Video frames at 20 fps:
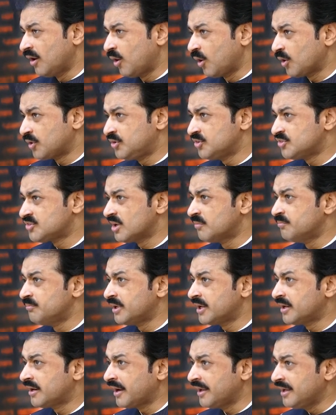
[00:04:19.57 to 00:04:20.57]
और जिसम
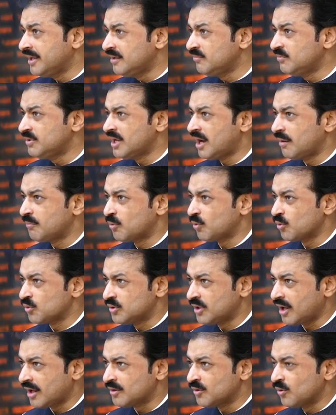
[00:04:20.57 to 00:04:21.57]
में कहीं भी आपको
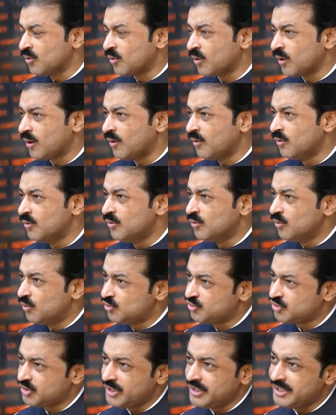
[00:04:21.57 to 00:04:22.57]
दर्द हो रहा हो
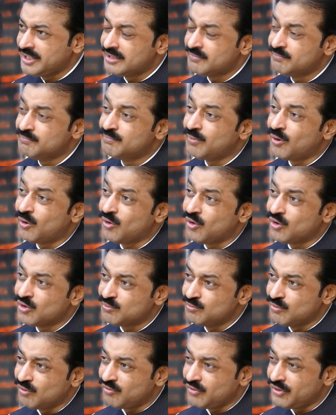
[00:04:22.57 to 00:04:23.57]
उसके लिए
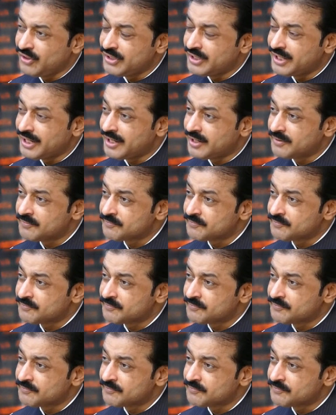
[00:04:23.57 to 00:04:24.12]
बहुत मुफीद है